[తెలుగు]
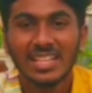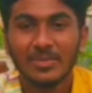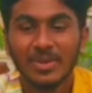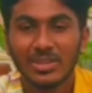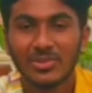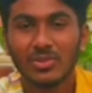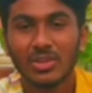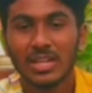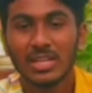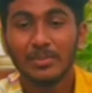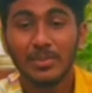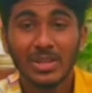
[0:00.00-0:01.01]

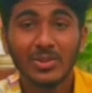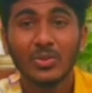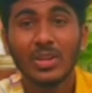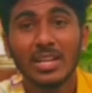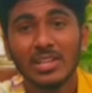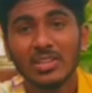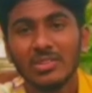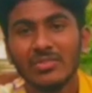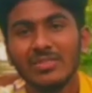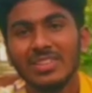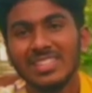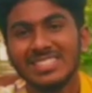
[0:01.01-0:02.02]
ఏమనుకోకండి మీకు కూడా నేను గివ్
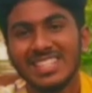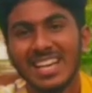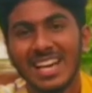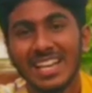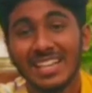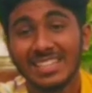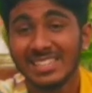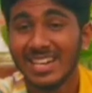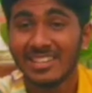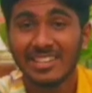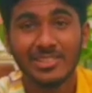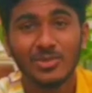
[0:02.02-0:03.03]
అవే ఇచ్చేయాలని
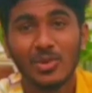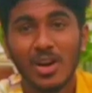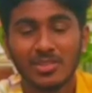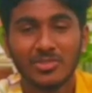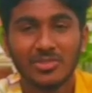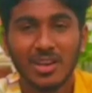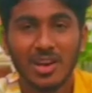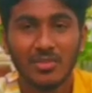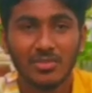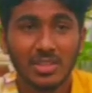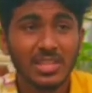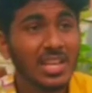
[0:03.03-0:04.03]
నాకు ఎంతో ఆతృతగా
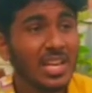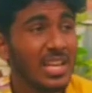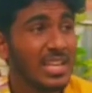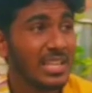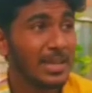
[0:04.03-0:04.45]
ఉంది ఈ